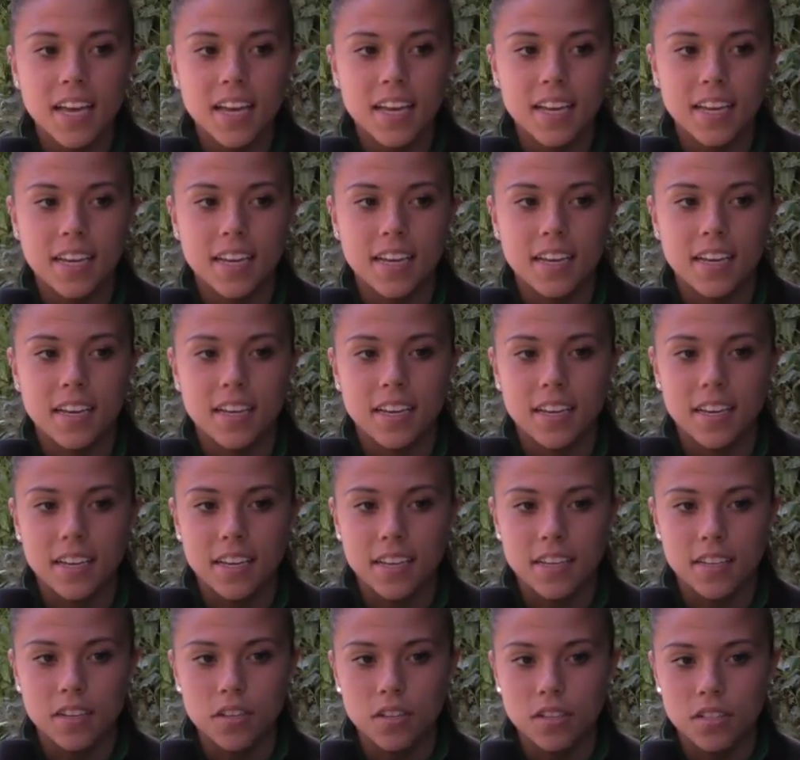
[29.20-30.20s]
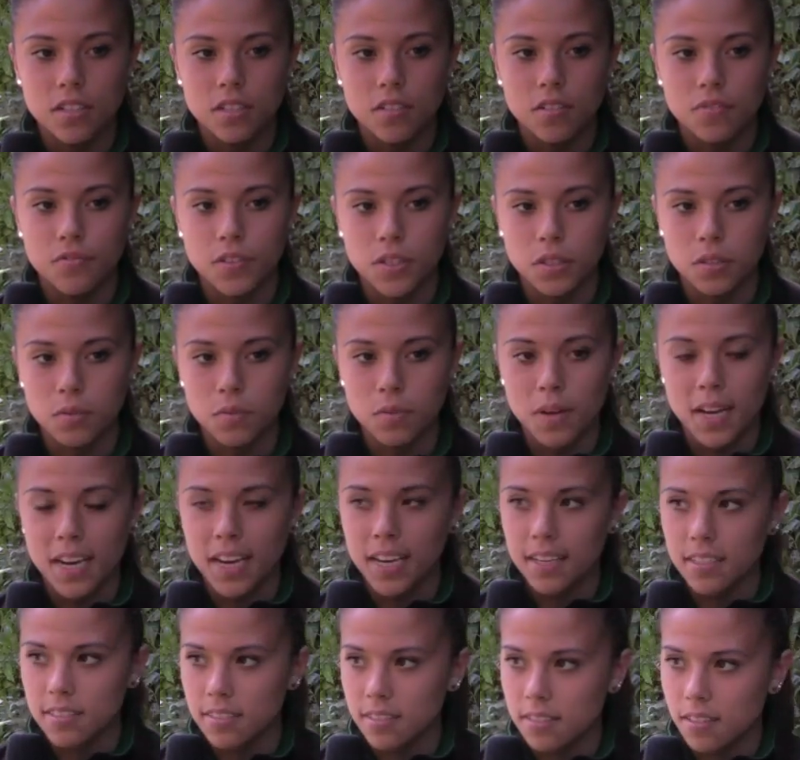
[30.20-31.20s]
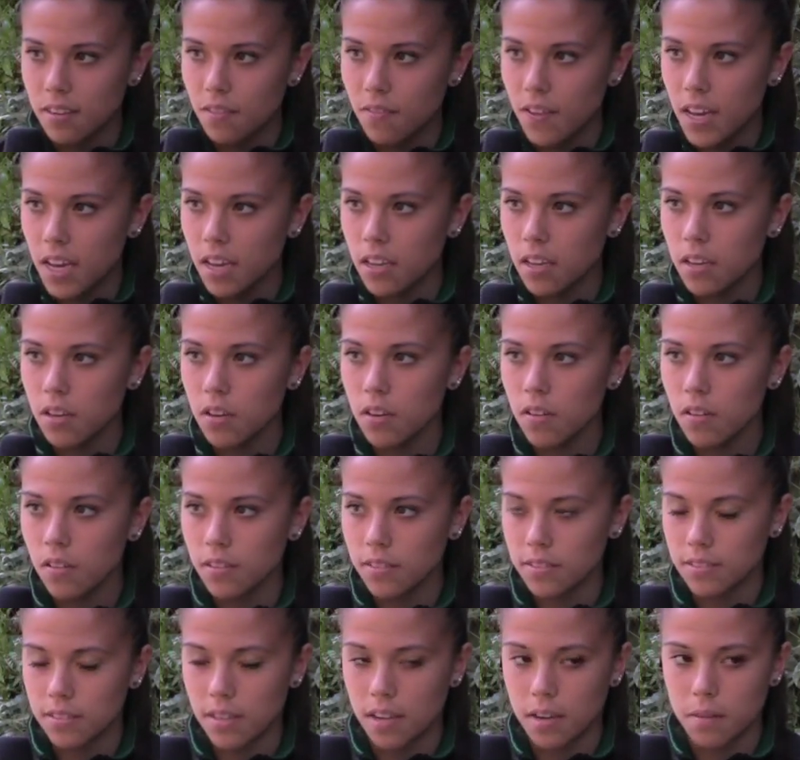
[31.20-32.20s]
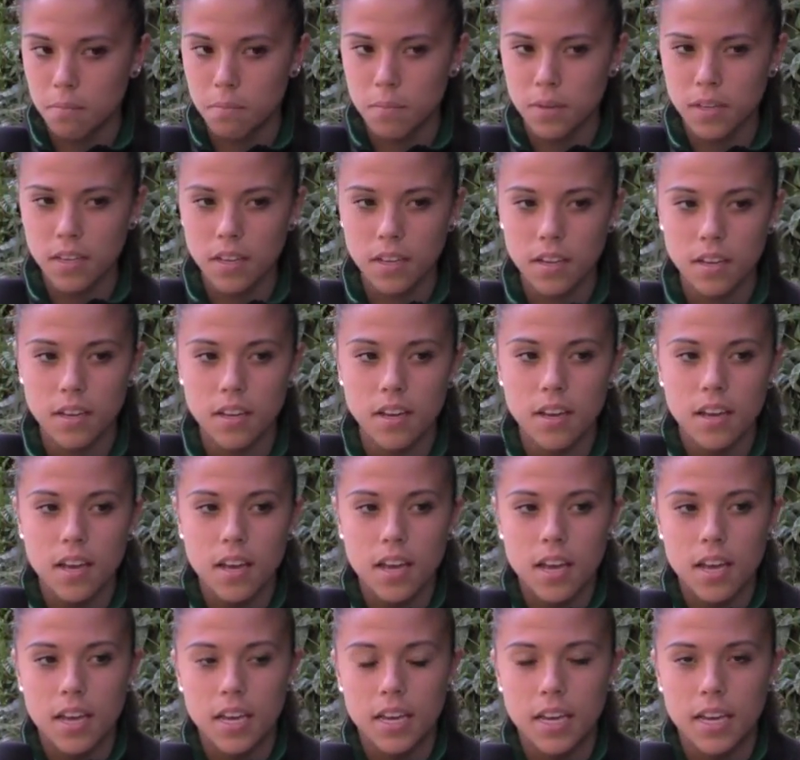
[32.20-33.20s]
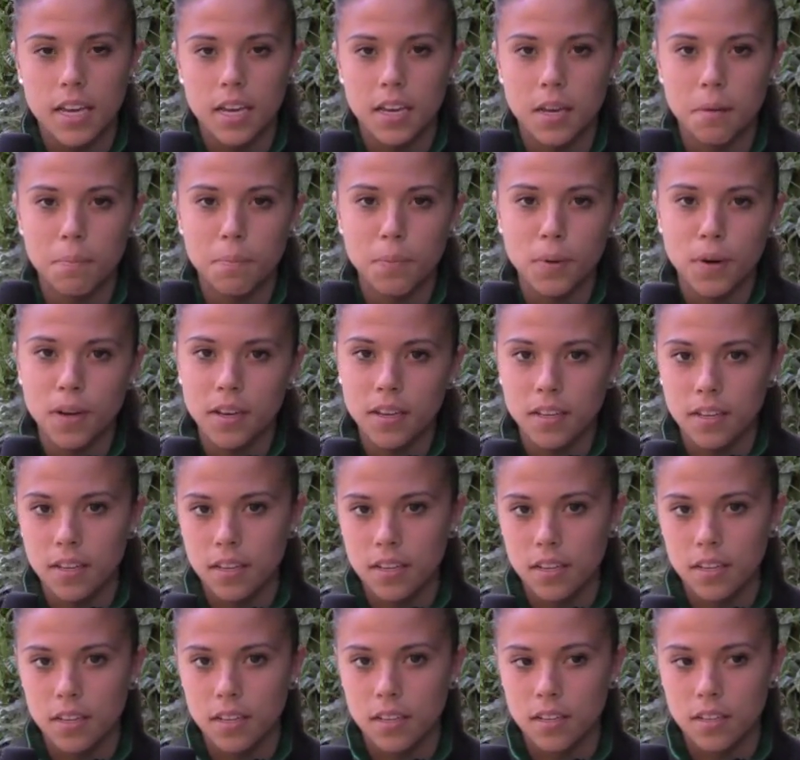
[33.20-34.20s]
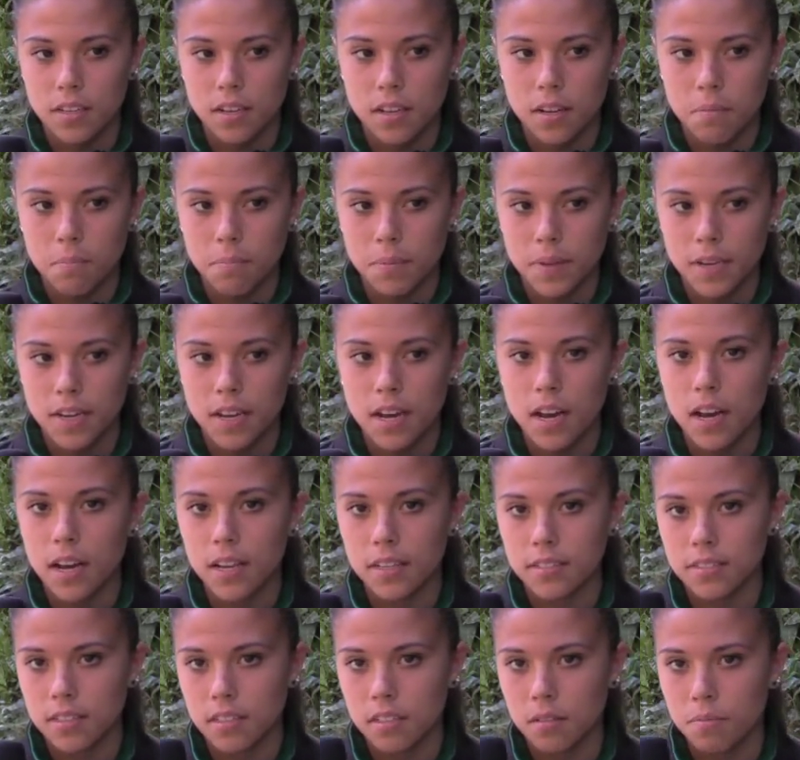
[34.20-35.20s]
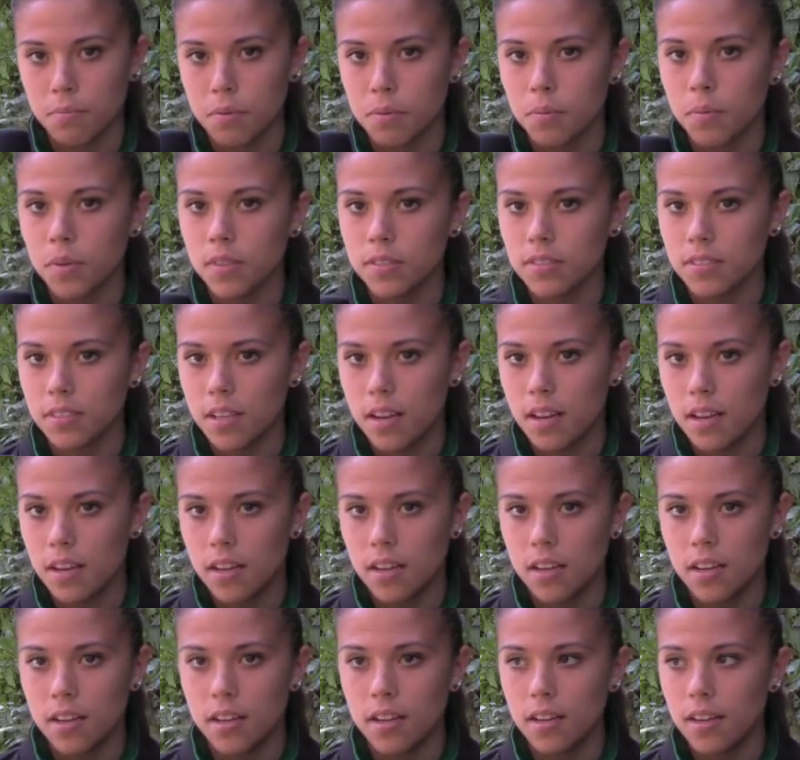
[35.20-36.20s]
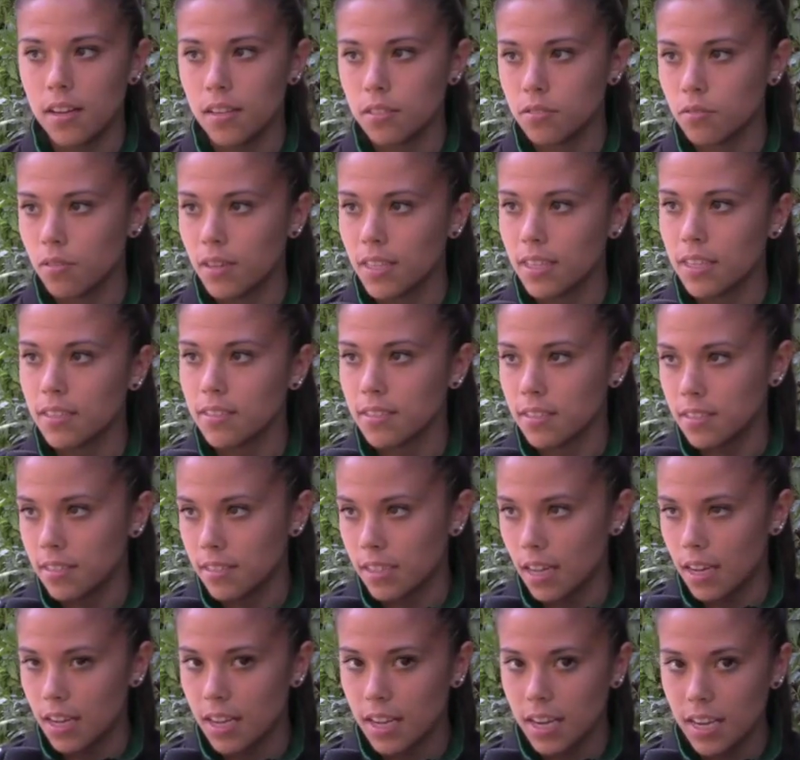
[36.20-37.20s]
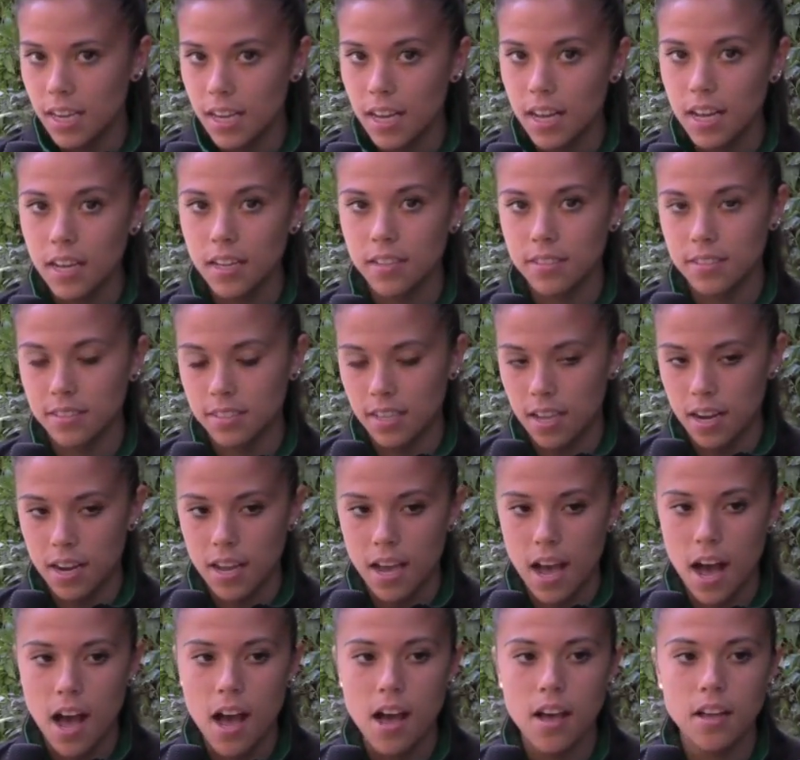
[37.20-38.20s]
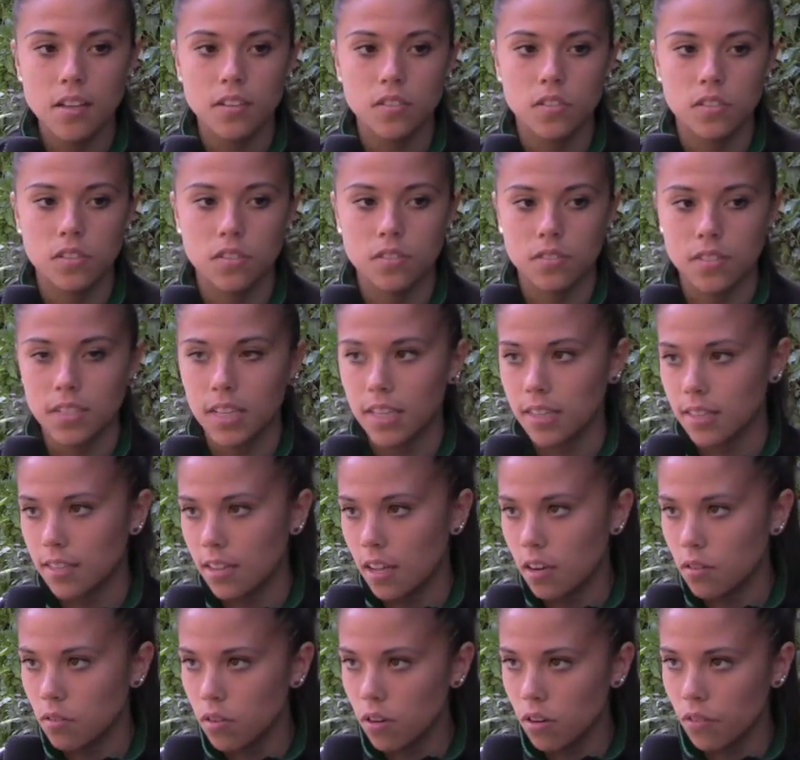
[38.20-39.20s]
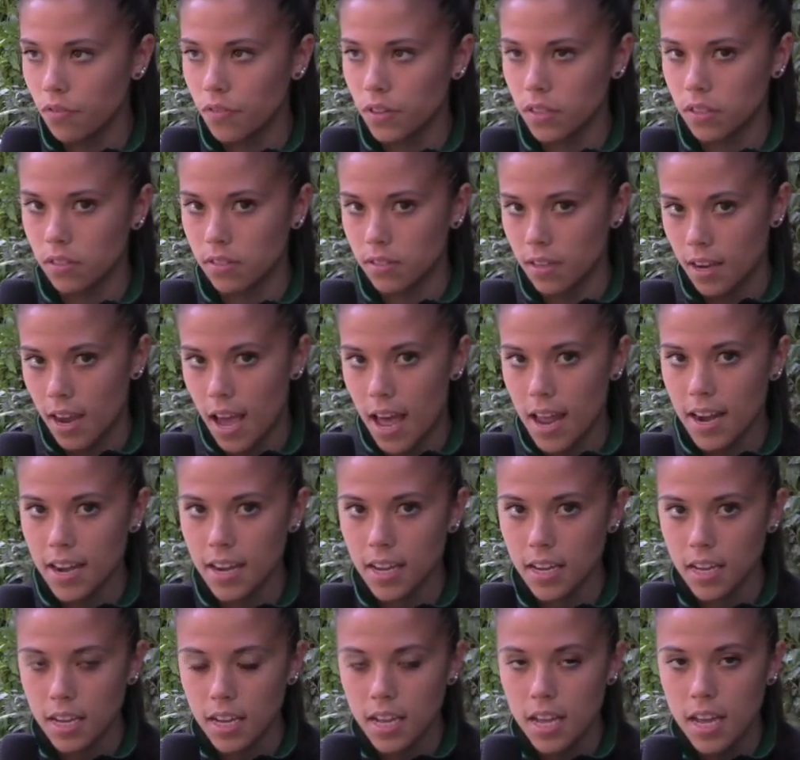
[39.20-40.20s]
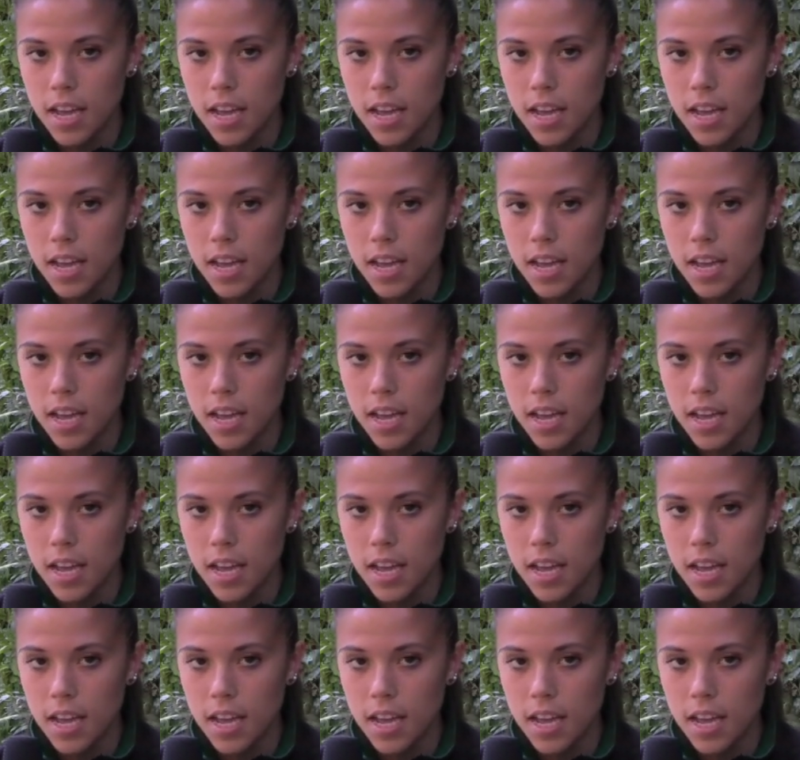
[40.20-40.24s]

e ho fatto due anni a Castelvecchio in Serie B e poi appena è stata promossa la, la squadra di San Zaccaria in Serie A eh, sono andata da loro, ho fatto tre anni